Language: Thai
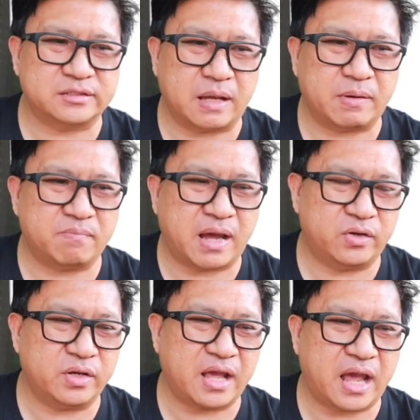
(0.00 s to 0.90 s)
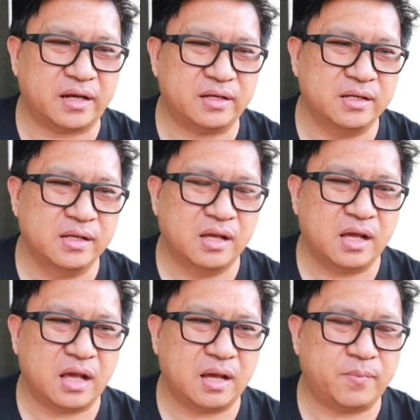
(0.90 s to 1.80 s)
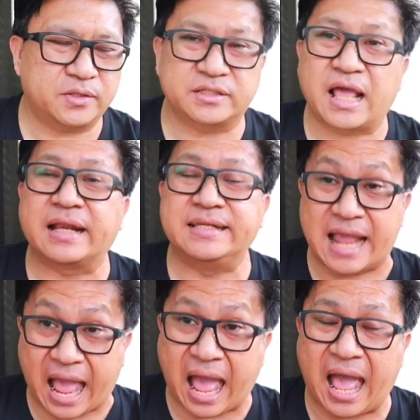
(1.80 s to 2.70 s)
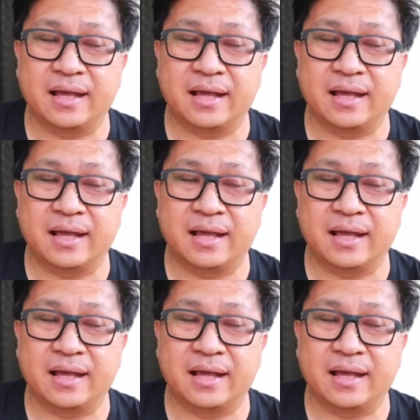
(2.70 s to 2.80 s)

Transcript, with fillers: สายพันธุ์ใหม่ด้วยการพระราชทานยา